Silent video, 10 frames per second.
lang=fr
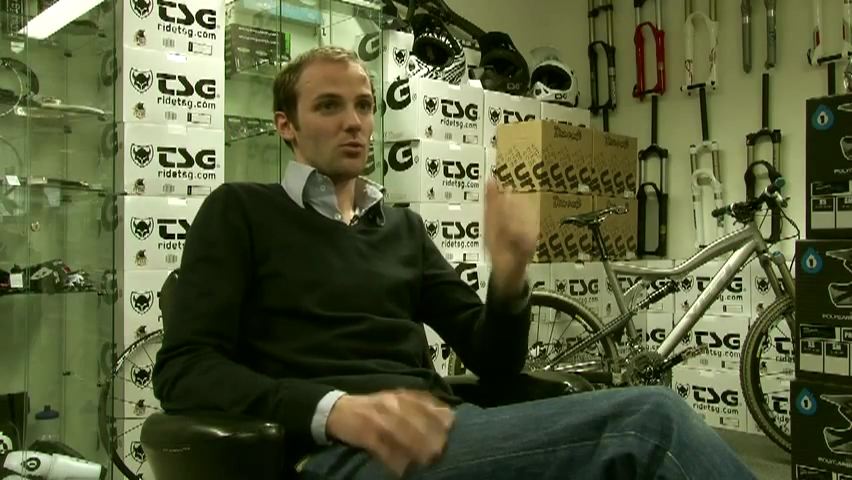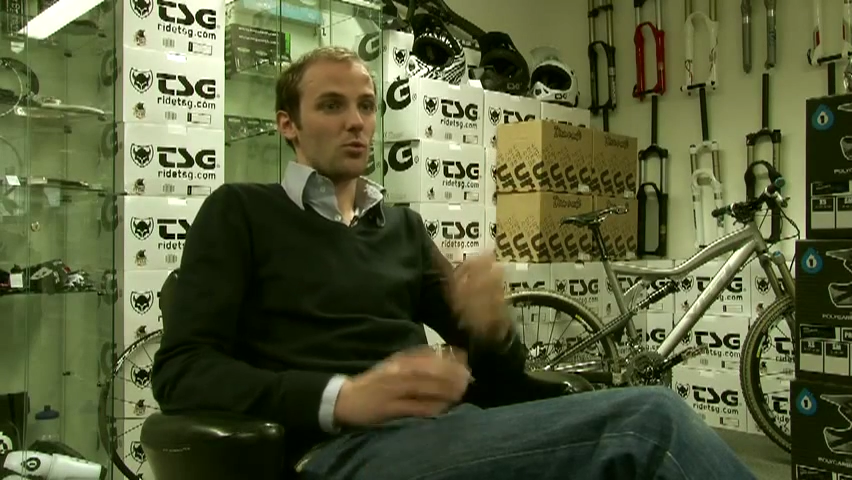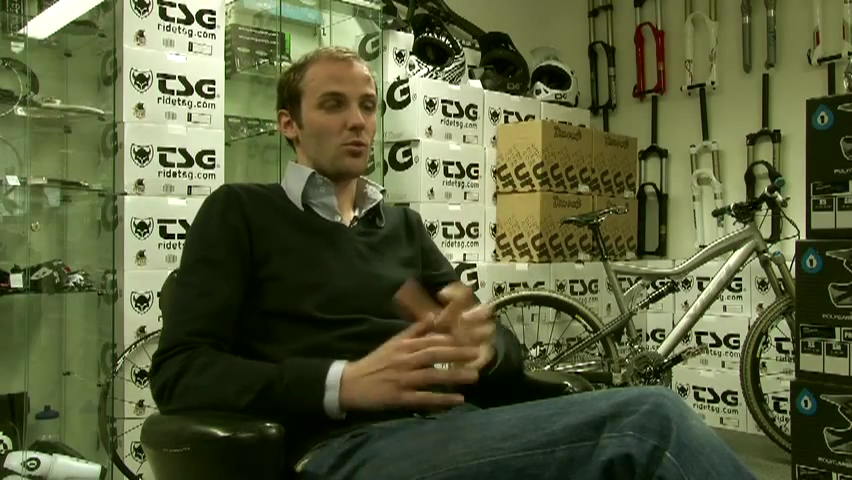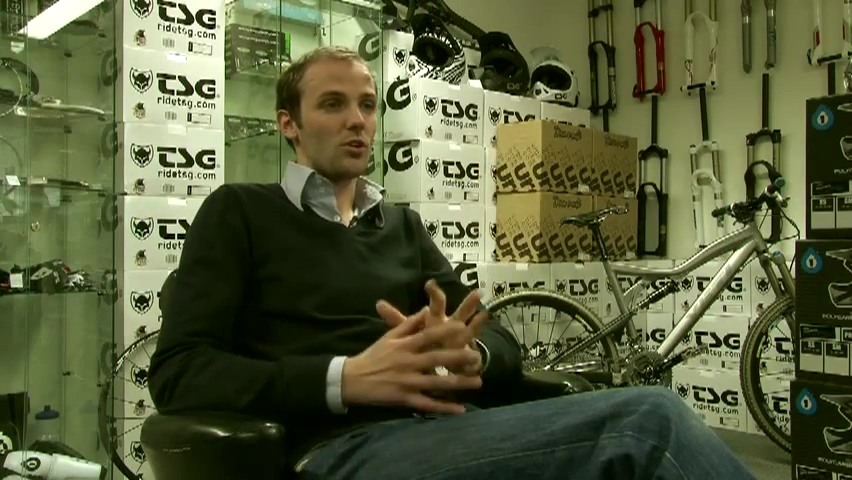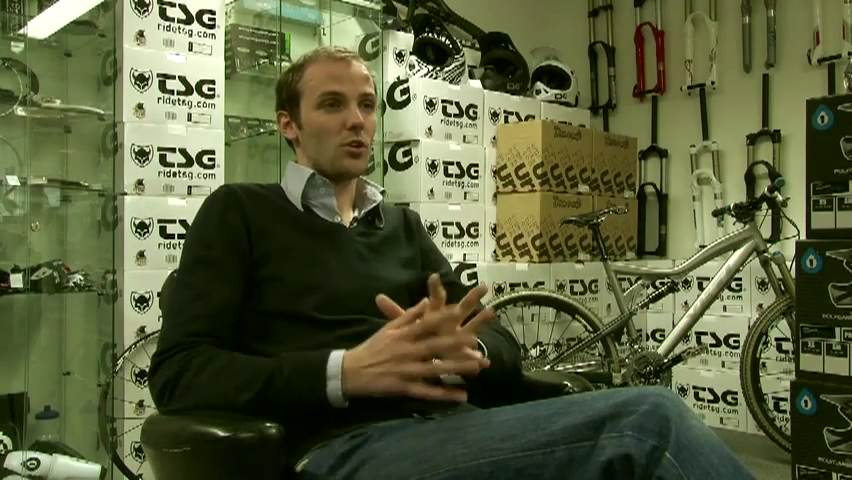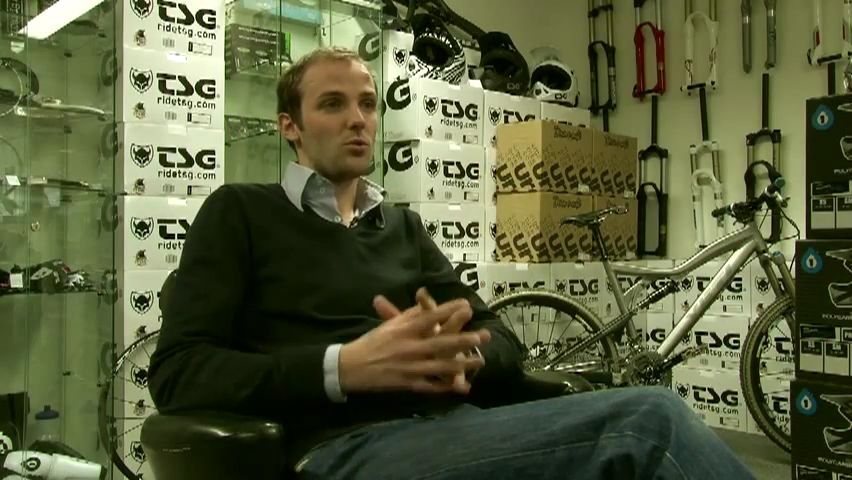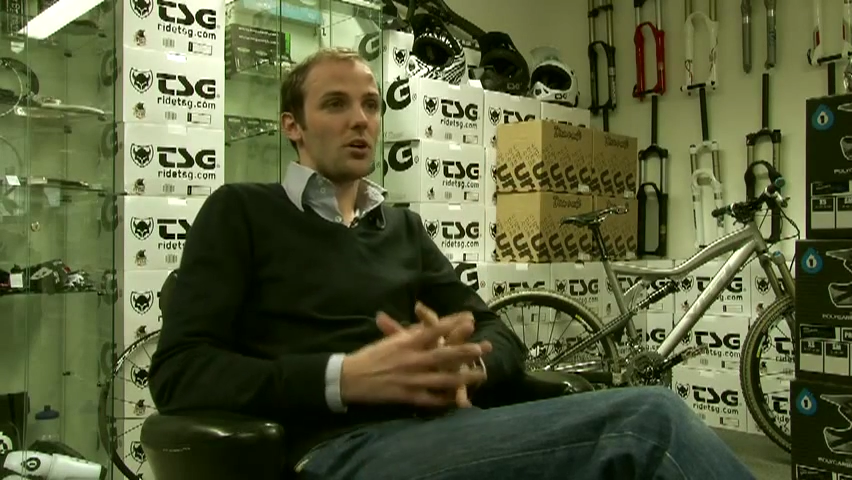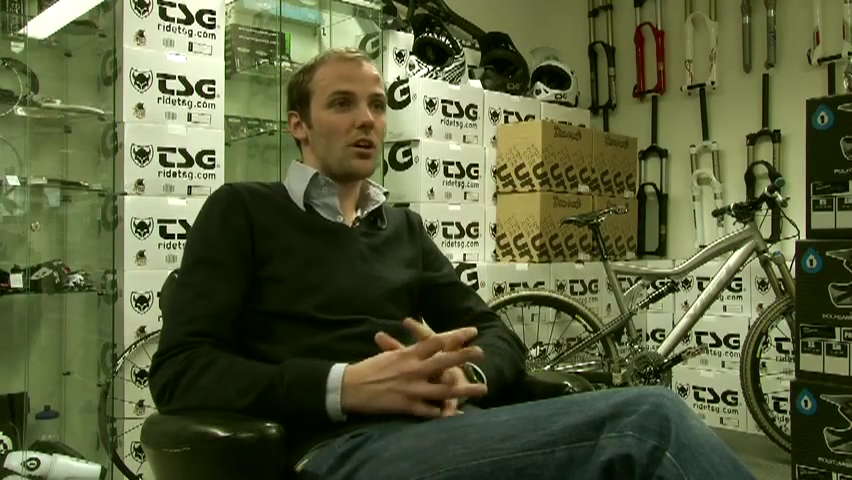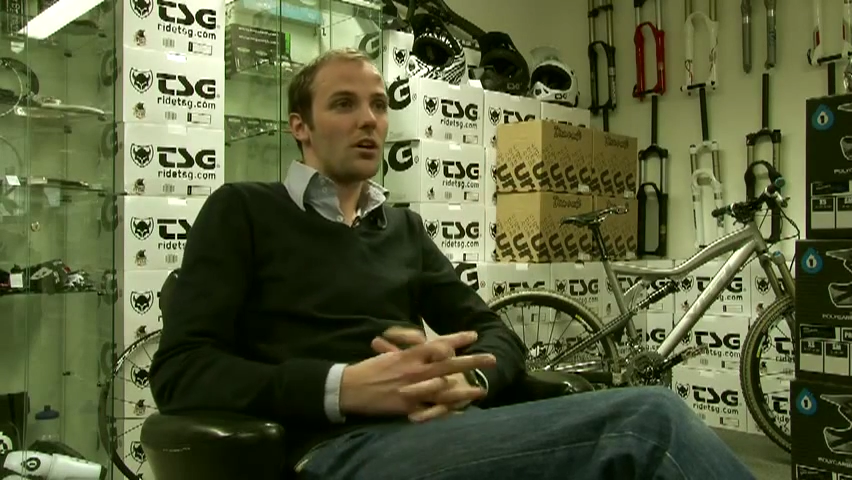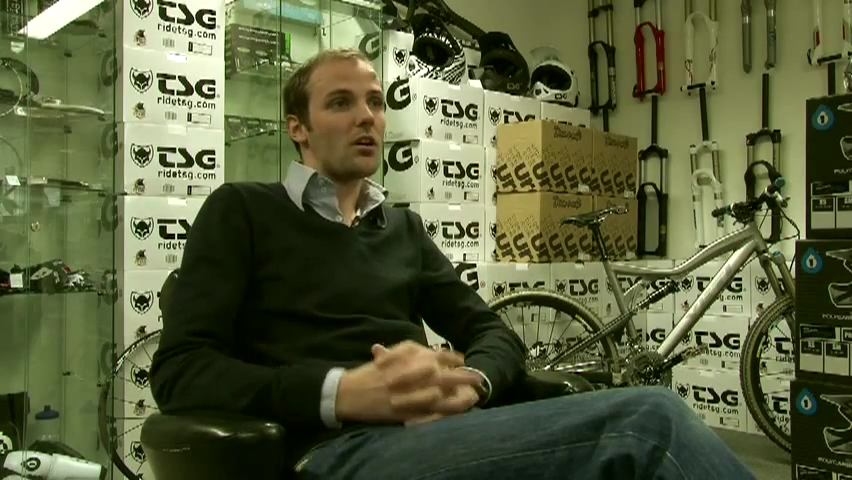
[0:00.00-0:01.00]
Donc on a eu
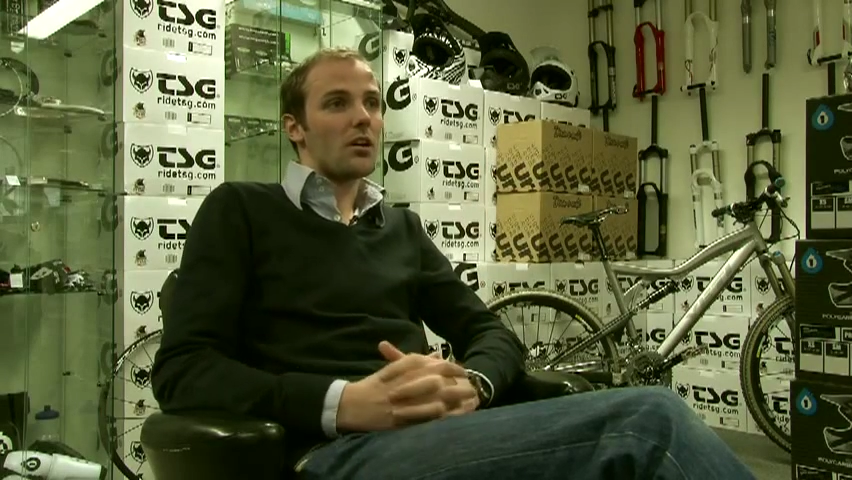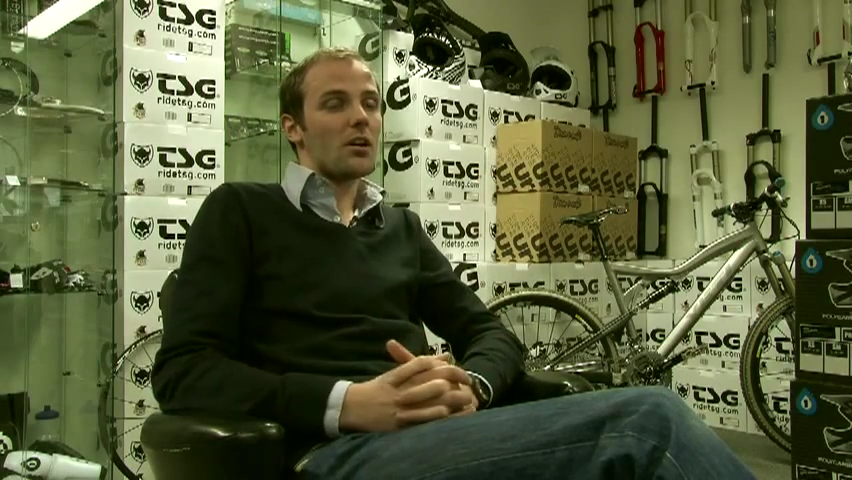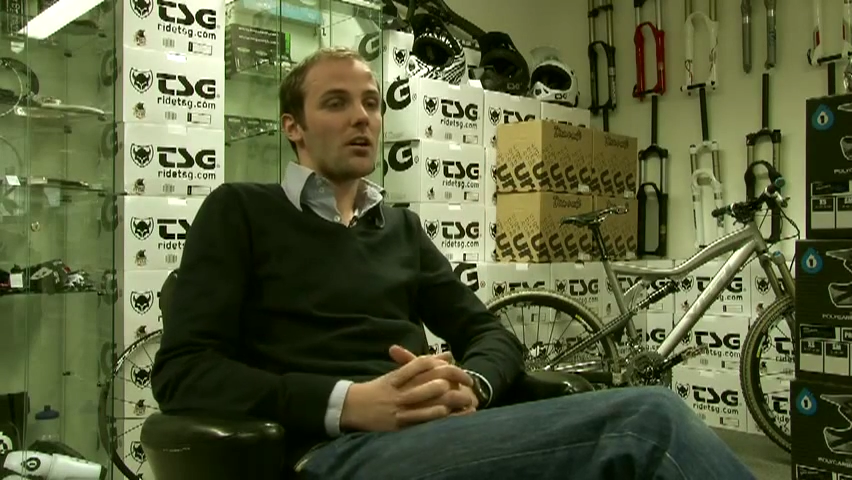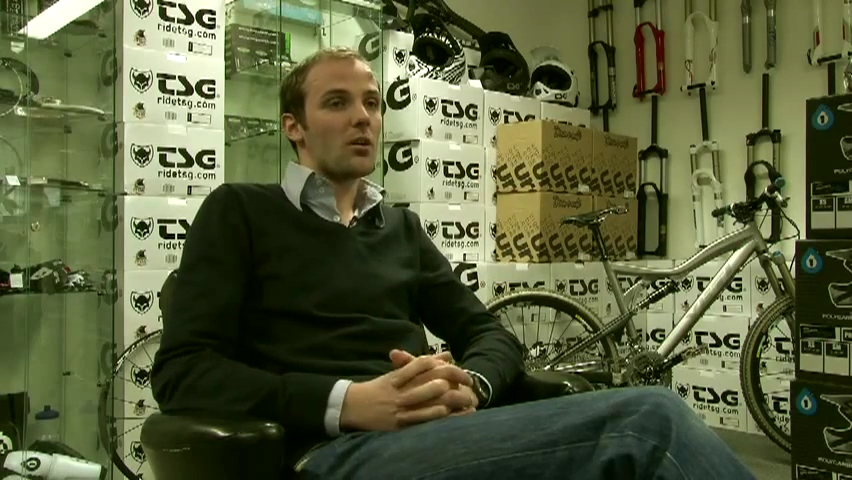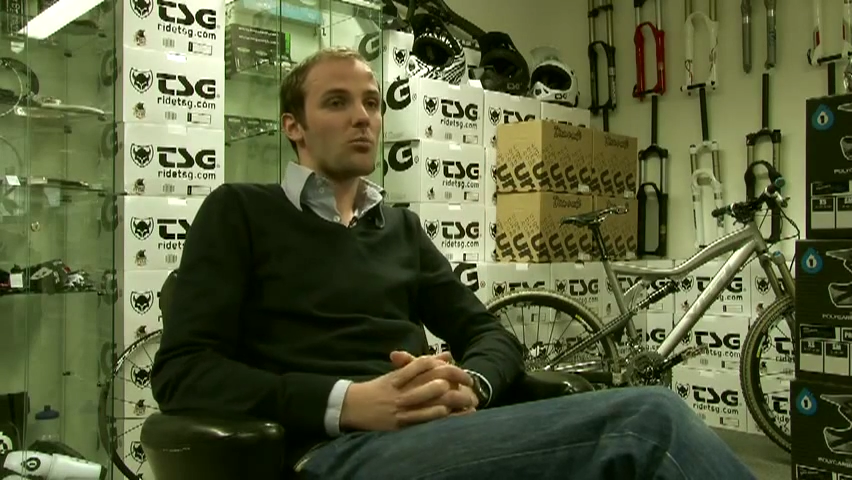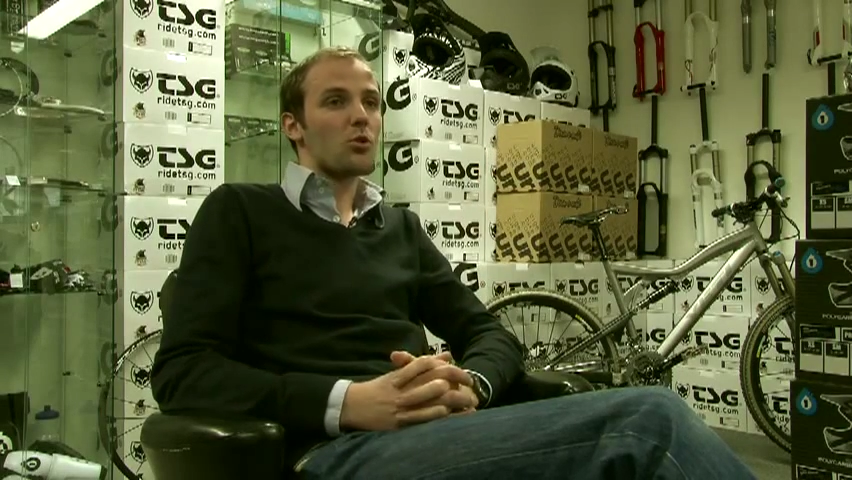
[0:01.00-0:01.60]
un